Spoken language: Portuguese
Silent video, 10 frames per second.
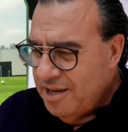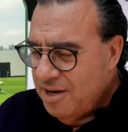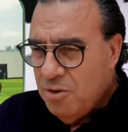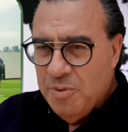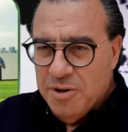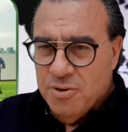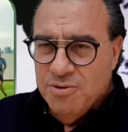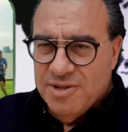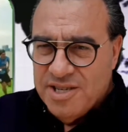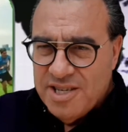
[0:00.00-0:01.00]

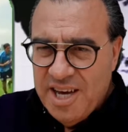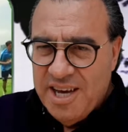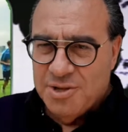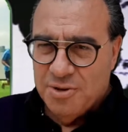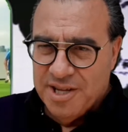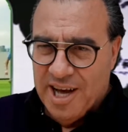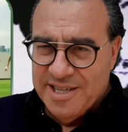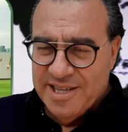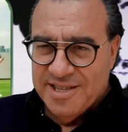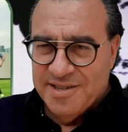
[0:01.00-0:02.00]
completou seis
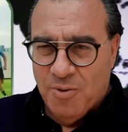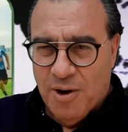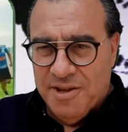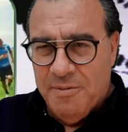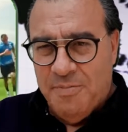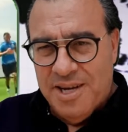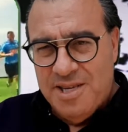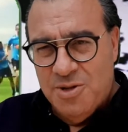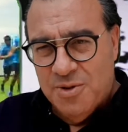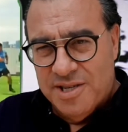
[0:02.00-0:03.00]
rodadas, quatro empates e duas